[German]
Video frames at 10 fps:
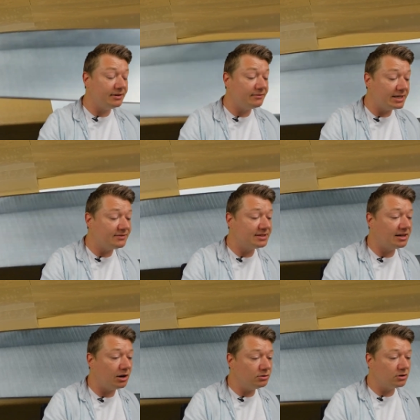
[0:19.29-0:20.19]
Wer weiß, was
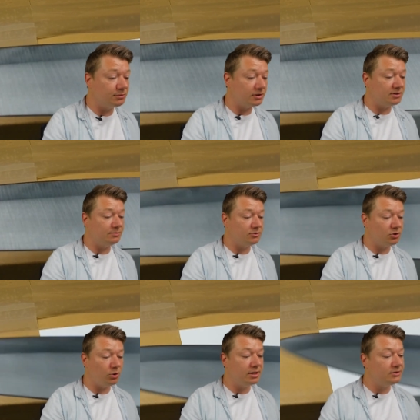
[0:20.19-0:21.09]
da rauskommt aus diesem
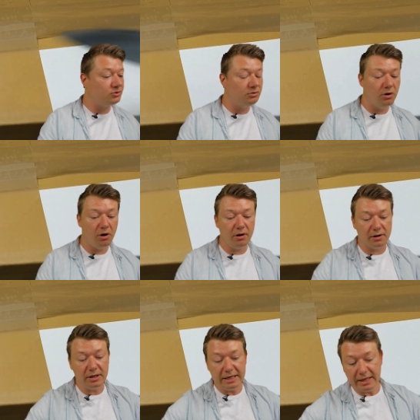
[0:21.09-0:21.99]
Tor zur Hölle.